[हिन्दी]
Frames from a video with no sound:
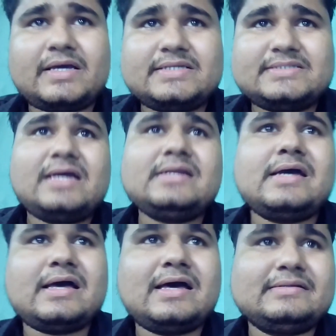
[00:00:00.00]

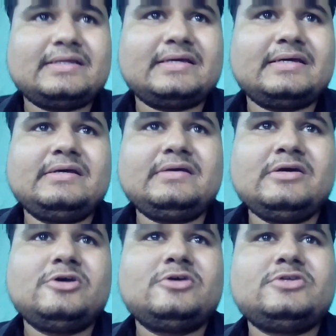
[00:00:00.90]
पाकिस्तान का हाथ है
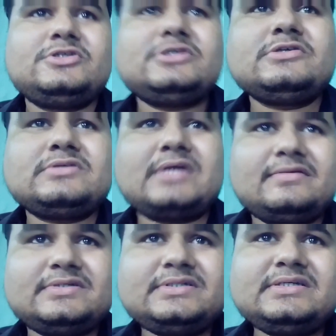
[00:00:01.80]
तो इस चीज़ को
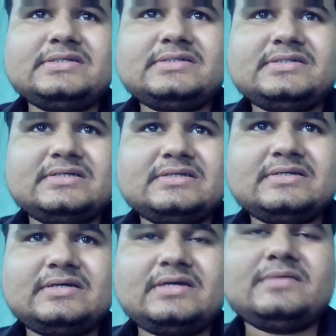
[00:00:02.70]
सार्वजनिक कीजिए
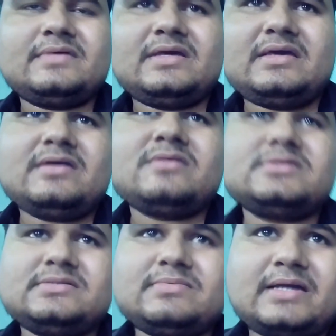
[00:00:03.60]
ये ये कौन सी